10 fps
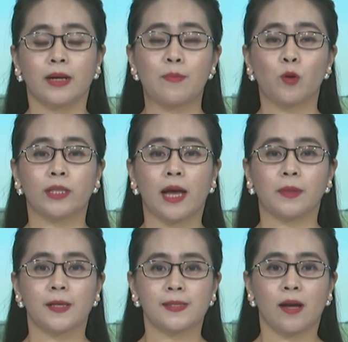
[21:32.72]
Ngày 8
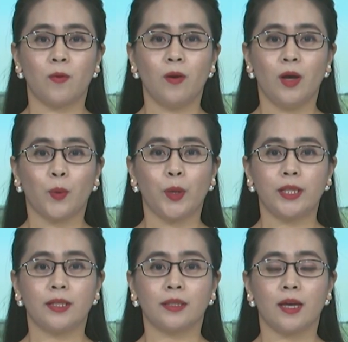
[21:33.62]
tháng 6, Quỹ
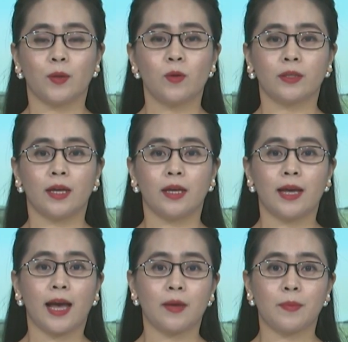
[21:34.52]
tiền tệ quốc tế
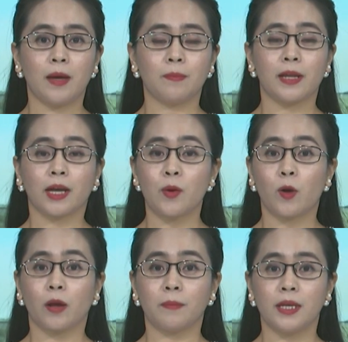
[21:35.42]
IMF đã kêu
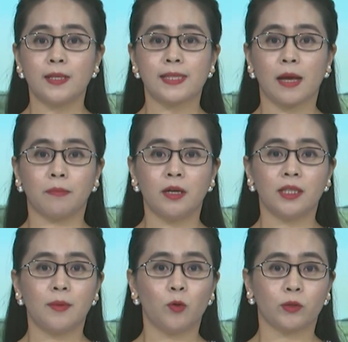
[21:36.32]
gọi Mỹ giảm
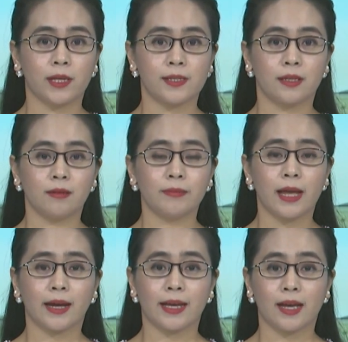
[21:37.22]
bớt thâm hụt tài chính
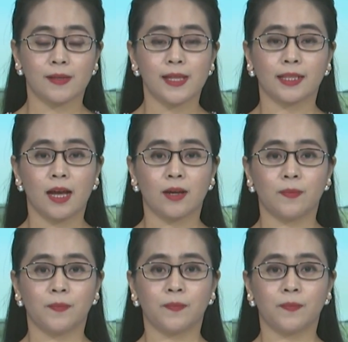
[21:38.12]
đang ngày càng gia tăng.